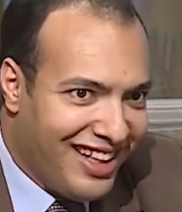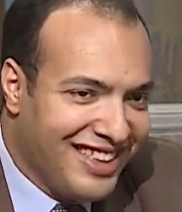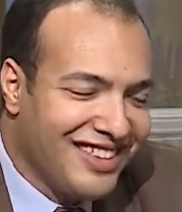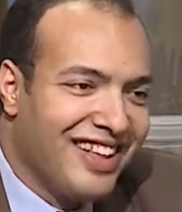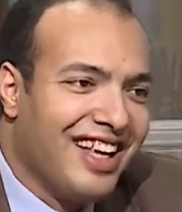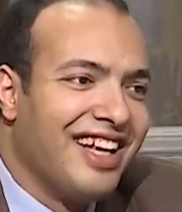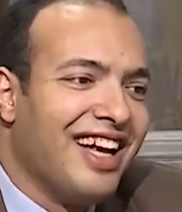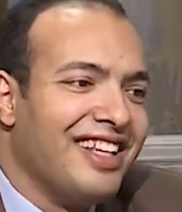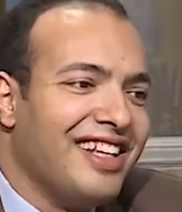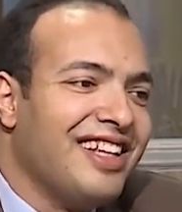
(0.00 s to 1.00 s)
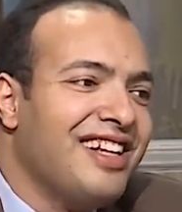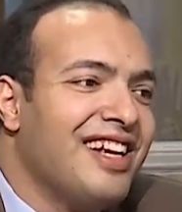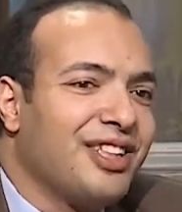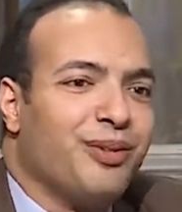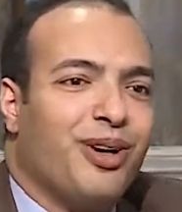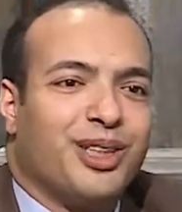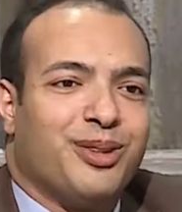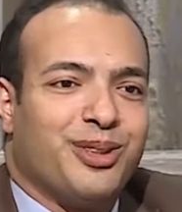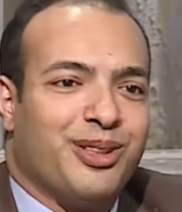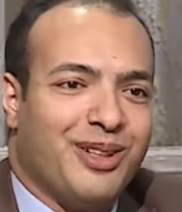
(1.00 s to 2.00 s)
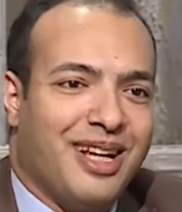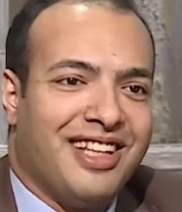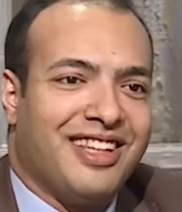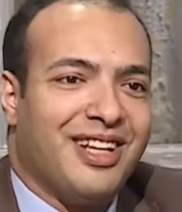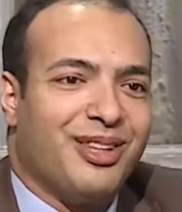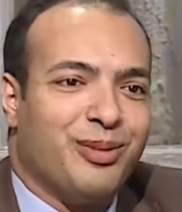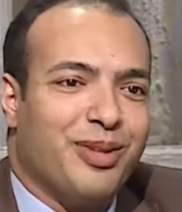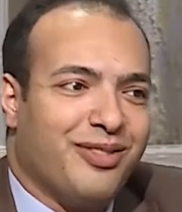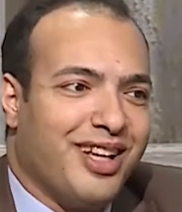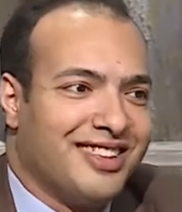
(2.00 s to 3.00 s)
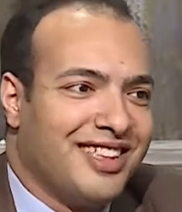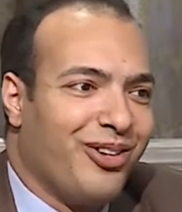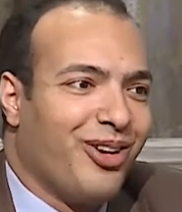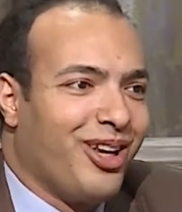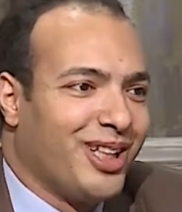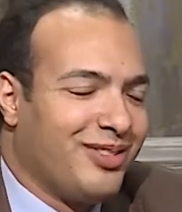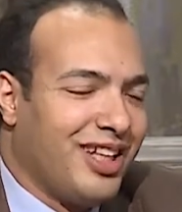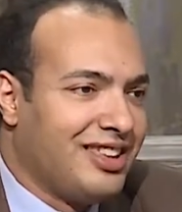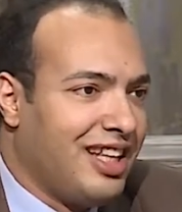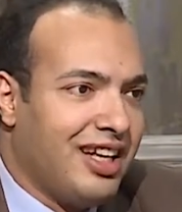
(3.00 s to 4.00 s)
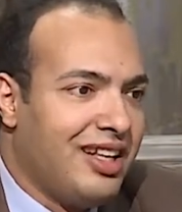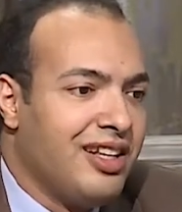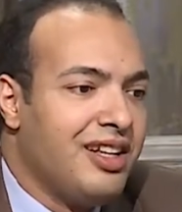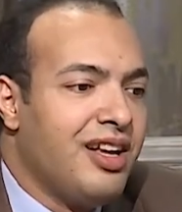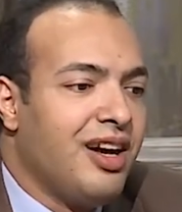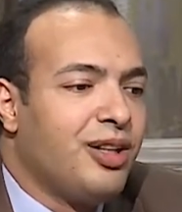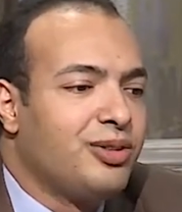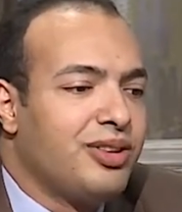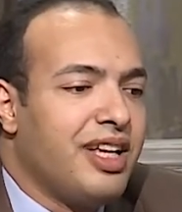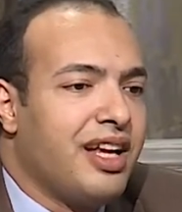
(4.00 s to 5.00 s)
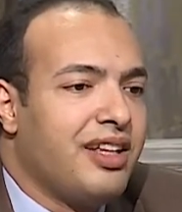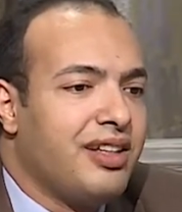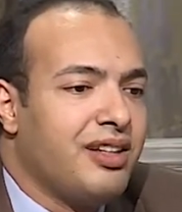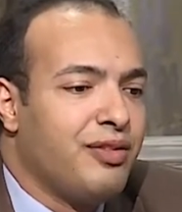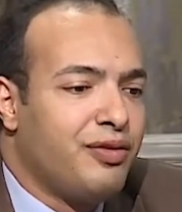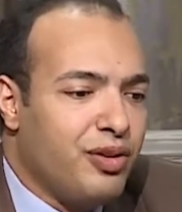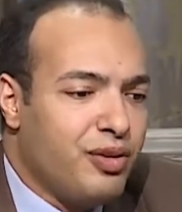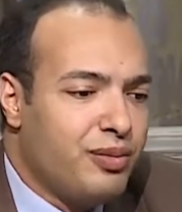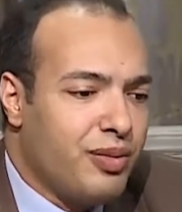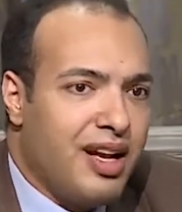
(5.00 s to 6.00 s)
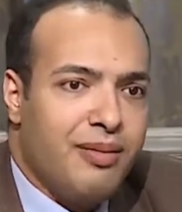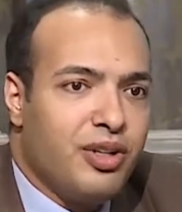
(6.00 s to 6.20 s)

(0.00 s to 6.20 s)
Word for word: لحظه لا يعني ايه عشان ما اقعش مثلا من الحته اللي هي بتبقى في لحظه دي او الخلاص في لحظه لا اقصد يعني في يوم قام